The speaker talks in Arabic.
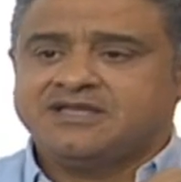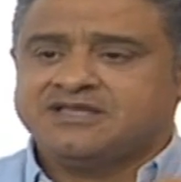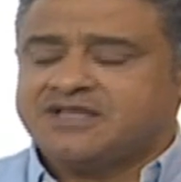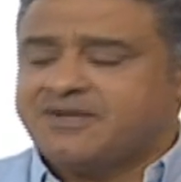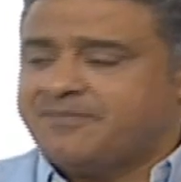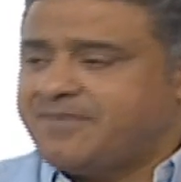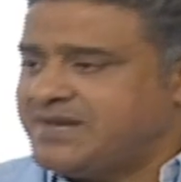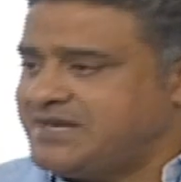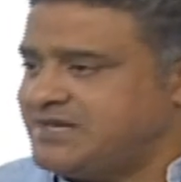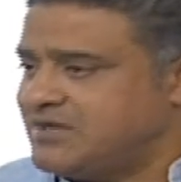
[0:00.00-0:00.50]

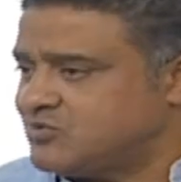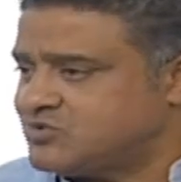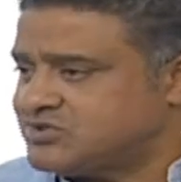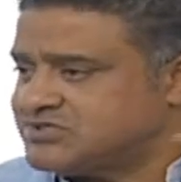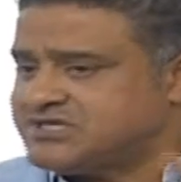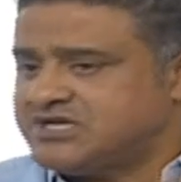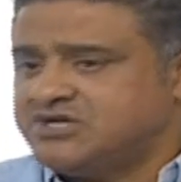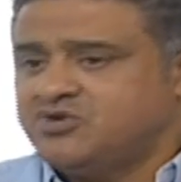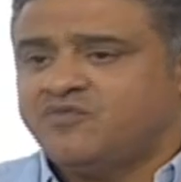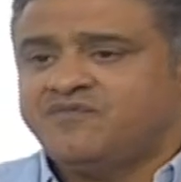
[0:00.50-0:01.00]

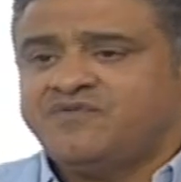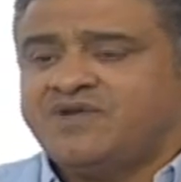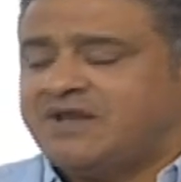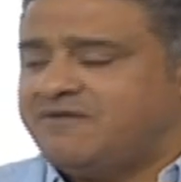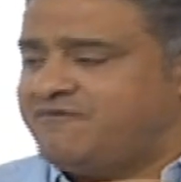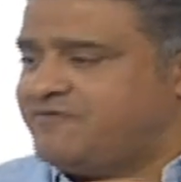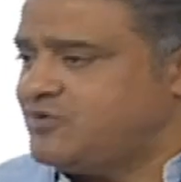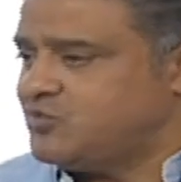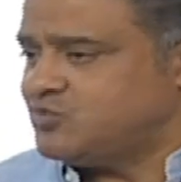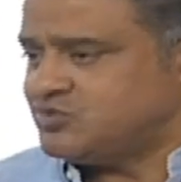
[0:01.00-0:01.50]
98 وفي
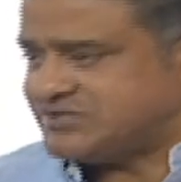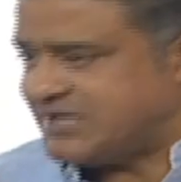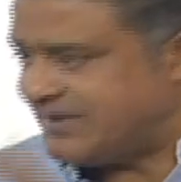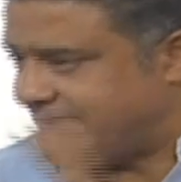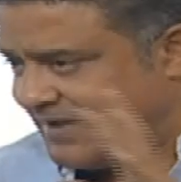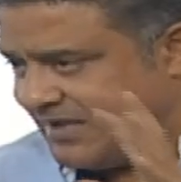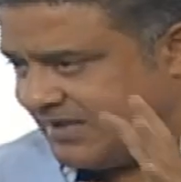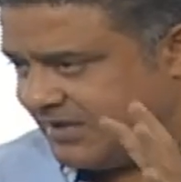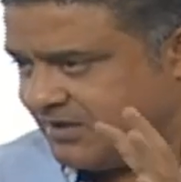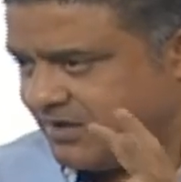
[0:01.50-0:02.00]

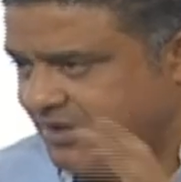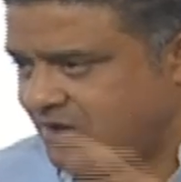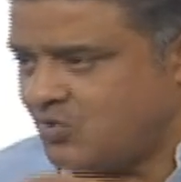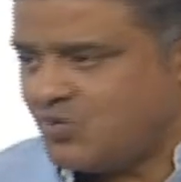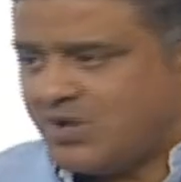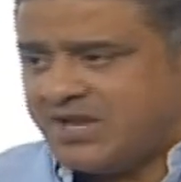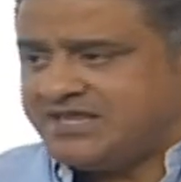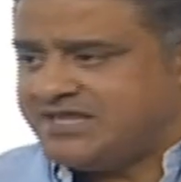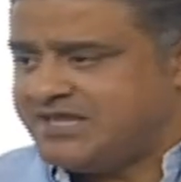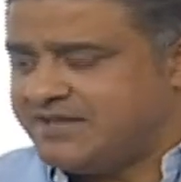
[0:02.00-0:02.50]
2007
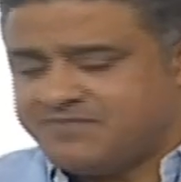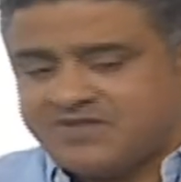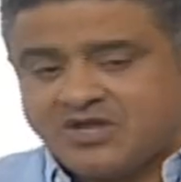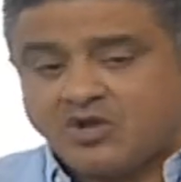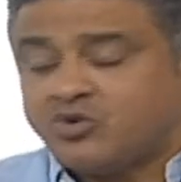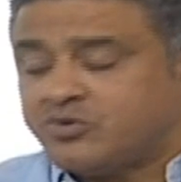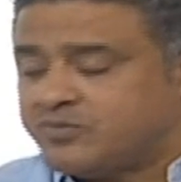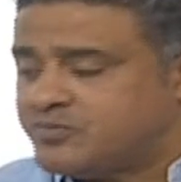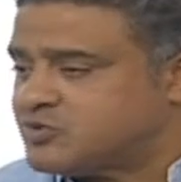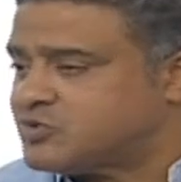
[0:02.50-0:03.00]
وانديه
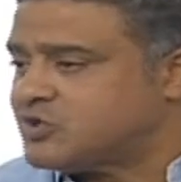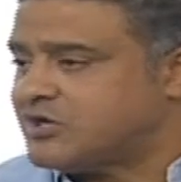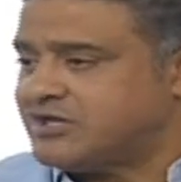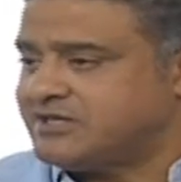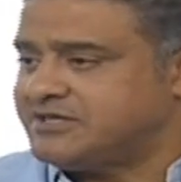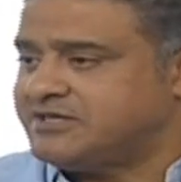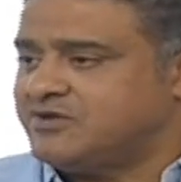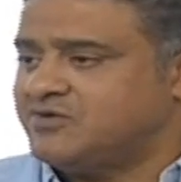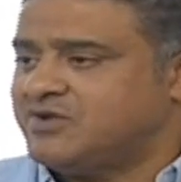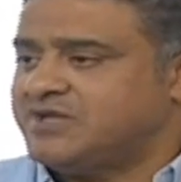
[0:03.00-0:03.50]
بتاخد
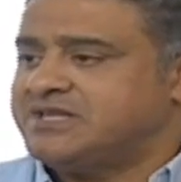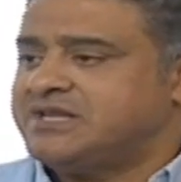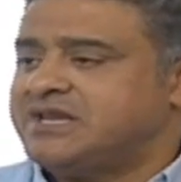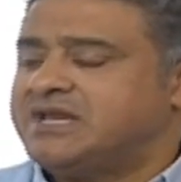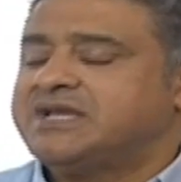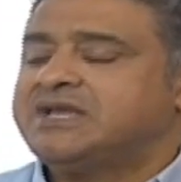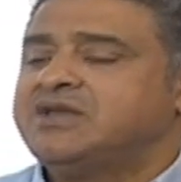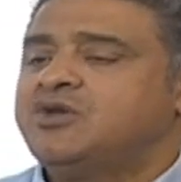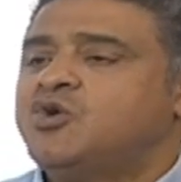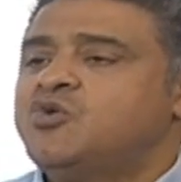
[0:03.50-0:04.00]
بطولات دلوقتي
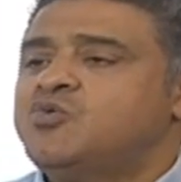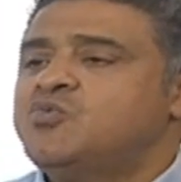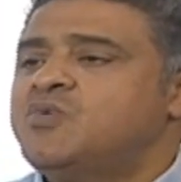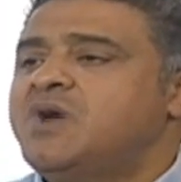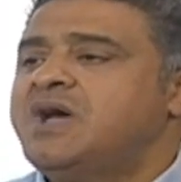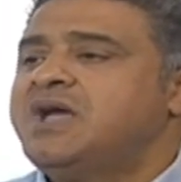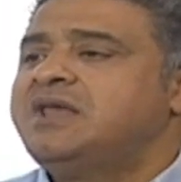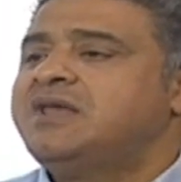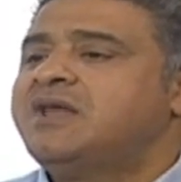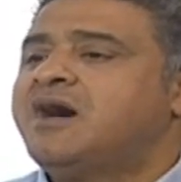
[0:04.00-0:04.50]
لكن
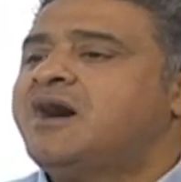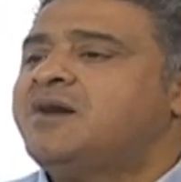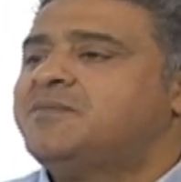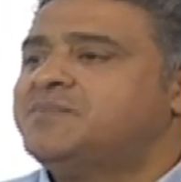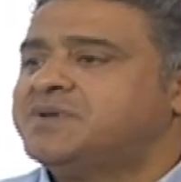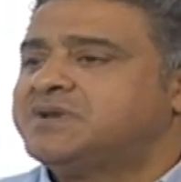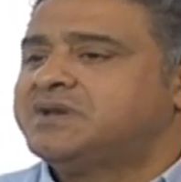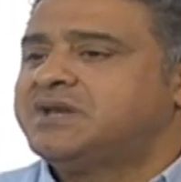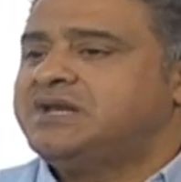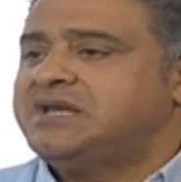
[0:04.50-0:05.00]
هو
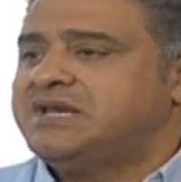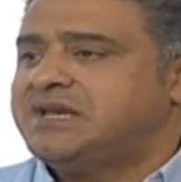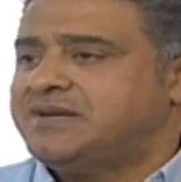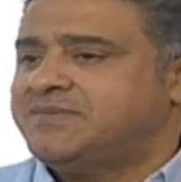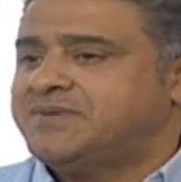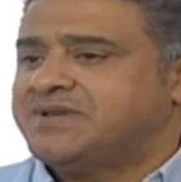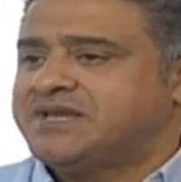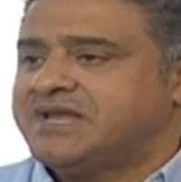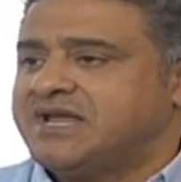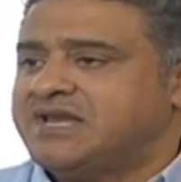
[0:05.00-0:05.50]
الامر اللي انا
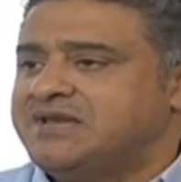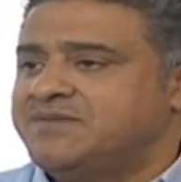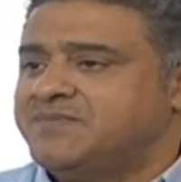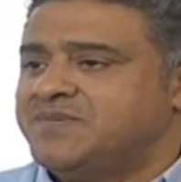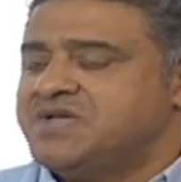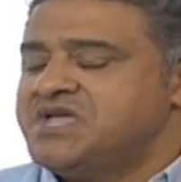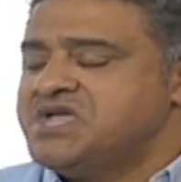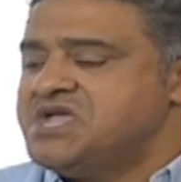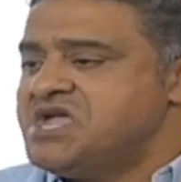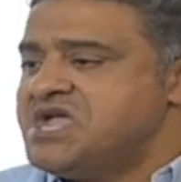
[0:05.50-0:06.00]
بتكلم
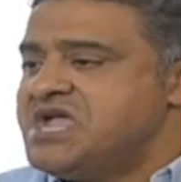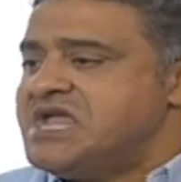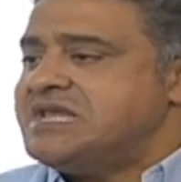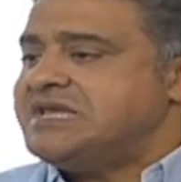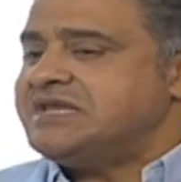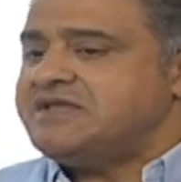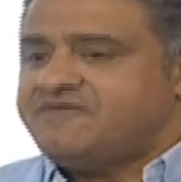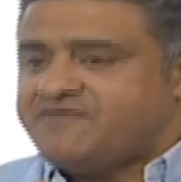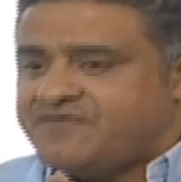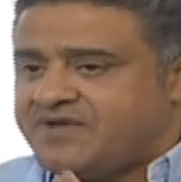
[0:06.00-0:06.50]

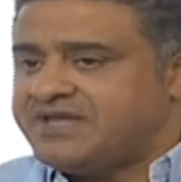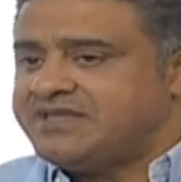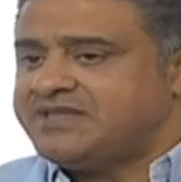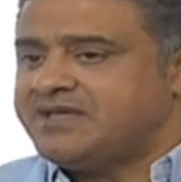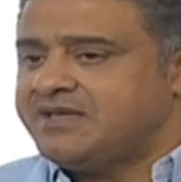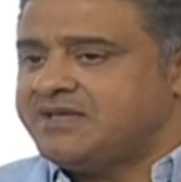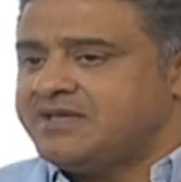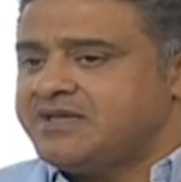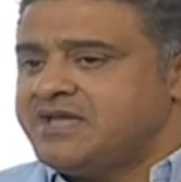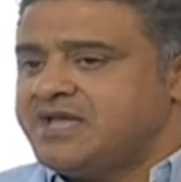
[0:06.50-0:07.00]

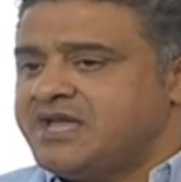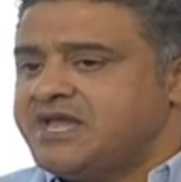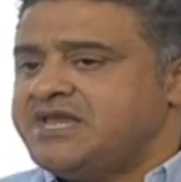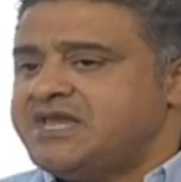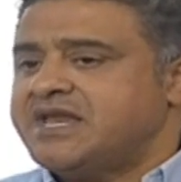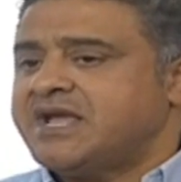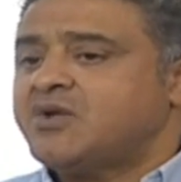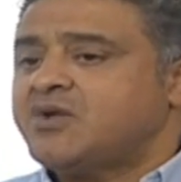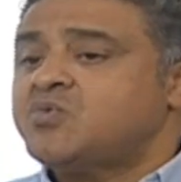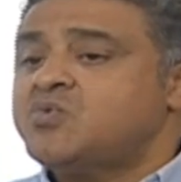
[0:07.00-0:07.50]
الافاده
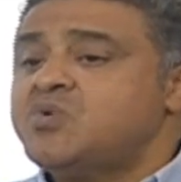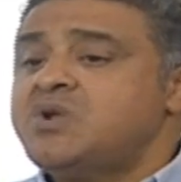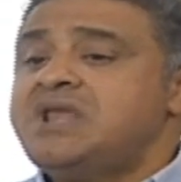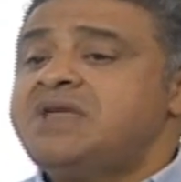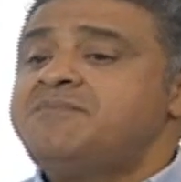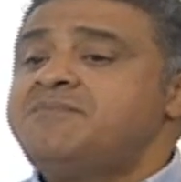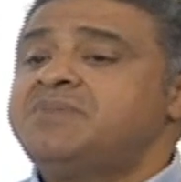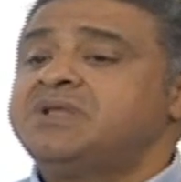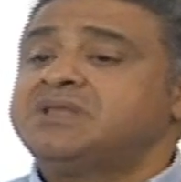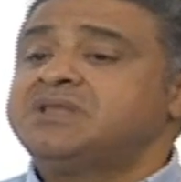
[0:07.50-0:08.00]
انك
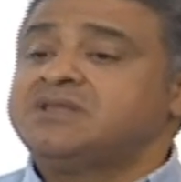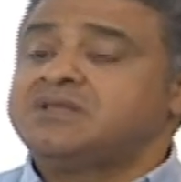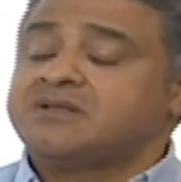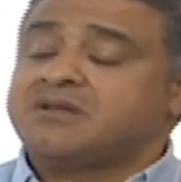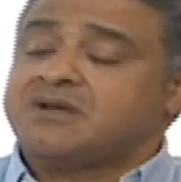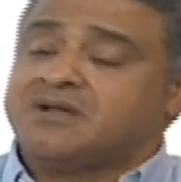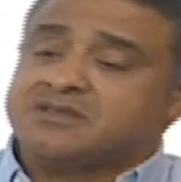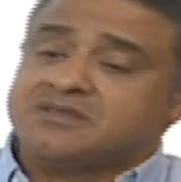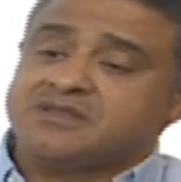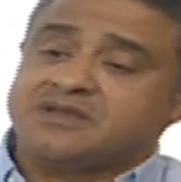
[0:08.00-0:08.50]
كل ما
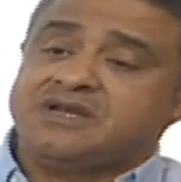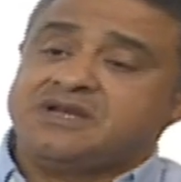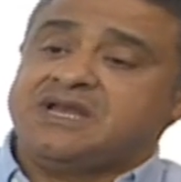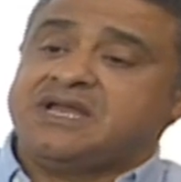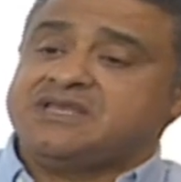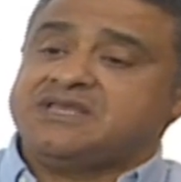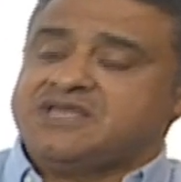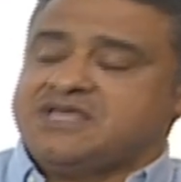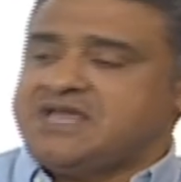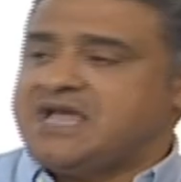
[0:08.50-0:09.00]
تكتر
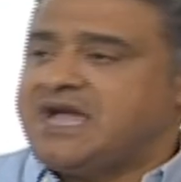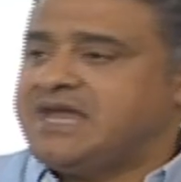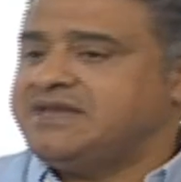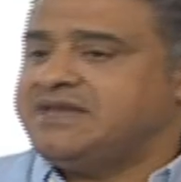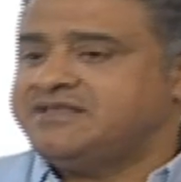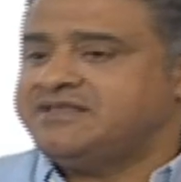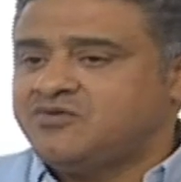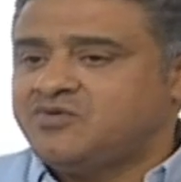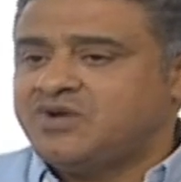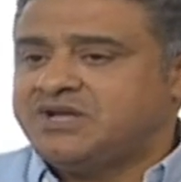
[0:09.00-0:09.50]
الانديه يعني
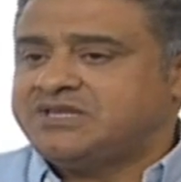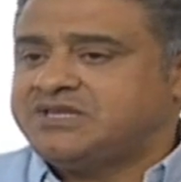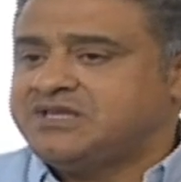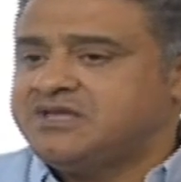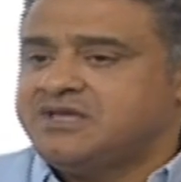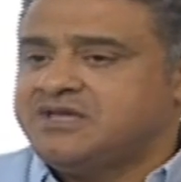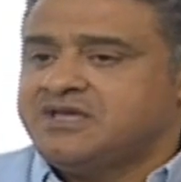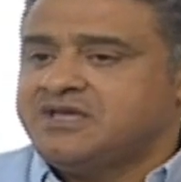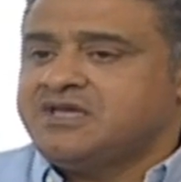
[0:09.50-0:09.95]
دلوقتي